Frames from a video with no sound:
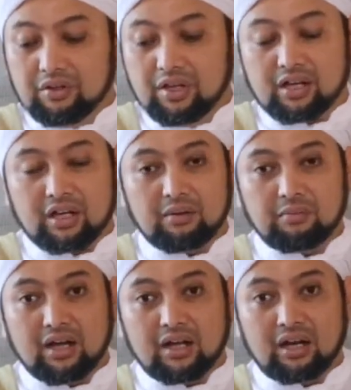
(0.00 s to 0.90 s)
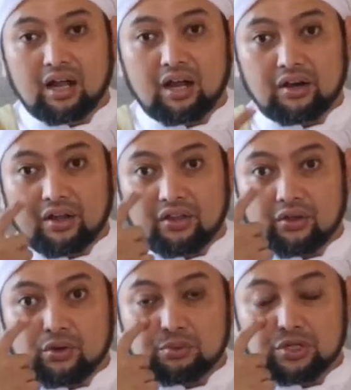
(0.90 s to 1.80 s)
Yang kelima adalah
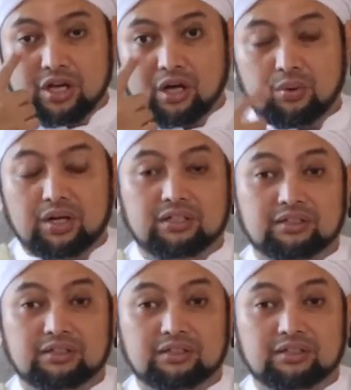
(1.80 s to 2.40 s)
an-nadharu bisyahwah.